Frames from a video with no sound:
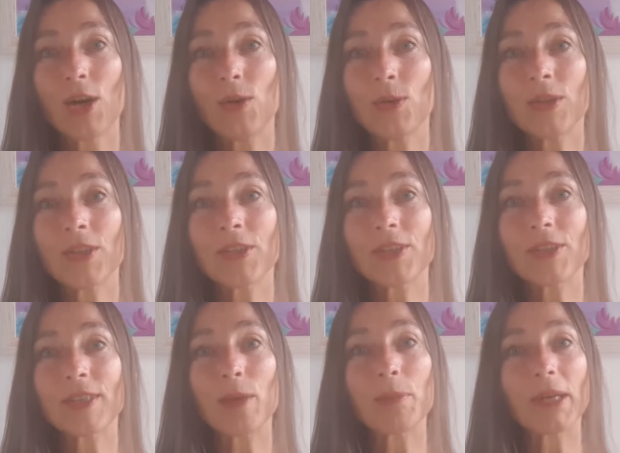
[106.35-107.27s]

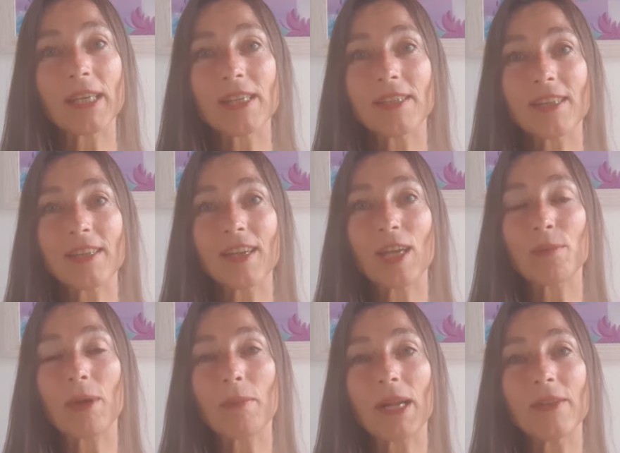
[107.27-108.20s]
und da berichte ich ja
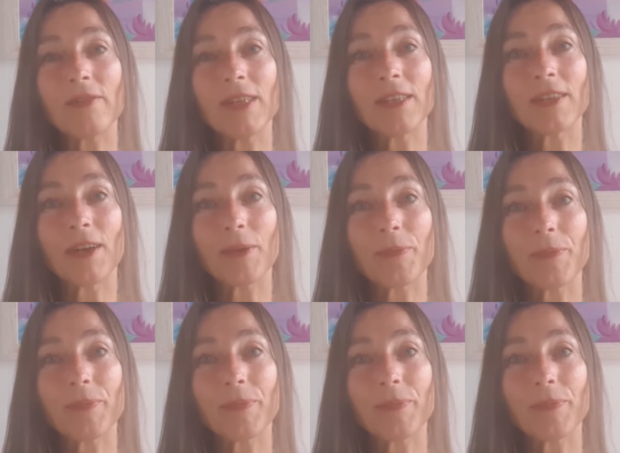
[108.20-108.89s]
immer mal wieder,